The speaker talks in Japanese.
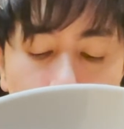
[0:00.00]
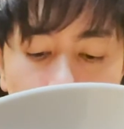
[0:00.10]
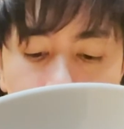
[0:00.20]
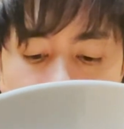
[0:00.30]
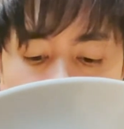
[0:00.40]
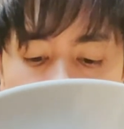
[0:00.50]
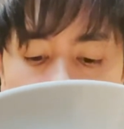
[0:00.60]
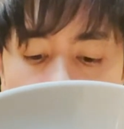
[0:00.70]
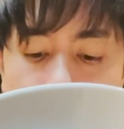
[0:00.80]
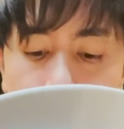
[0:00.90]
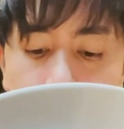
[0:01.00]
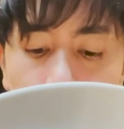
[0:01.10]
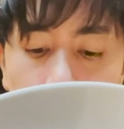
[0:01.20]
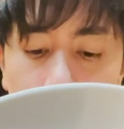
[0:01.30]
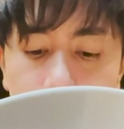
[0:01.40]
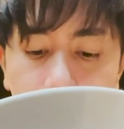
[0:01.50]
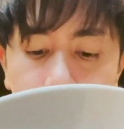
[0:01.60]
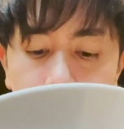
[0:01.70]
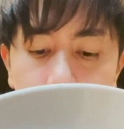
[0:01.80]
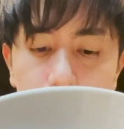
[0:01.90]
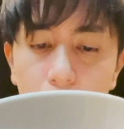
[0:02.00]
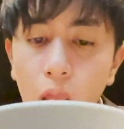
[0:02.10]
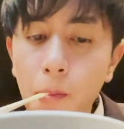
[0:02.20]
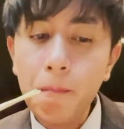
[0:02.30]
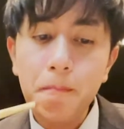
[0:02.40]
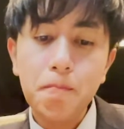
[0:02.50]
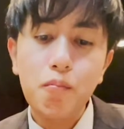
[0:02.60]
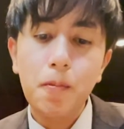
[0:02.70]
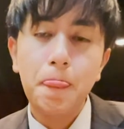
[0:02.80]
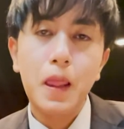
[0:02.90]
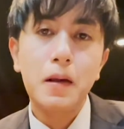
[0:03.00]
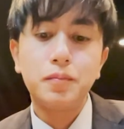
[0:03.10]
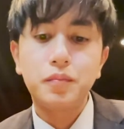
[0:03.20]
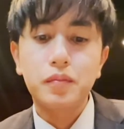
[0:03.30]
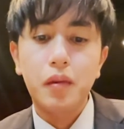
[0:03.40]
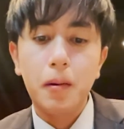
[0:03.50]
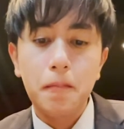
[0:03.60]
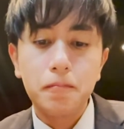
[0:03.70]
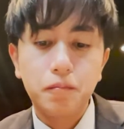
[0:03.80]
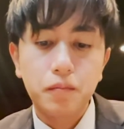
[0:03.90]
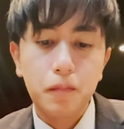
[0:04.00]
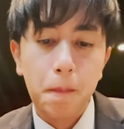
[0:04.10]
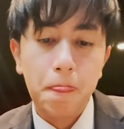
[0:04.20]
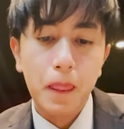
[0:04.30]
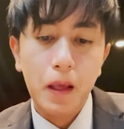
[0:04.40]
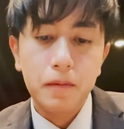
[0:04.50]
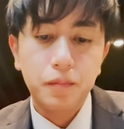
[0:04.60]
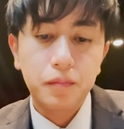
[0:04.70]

ちょっと僕グルメコメンテーターみたいな感じになってきたでしょうかね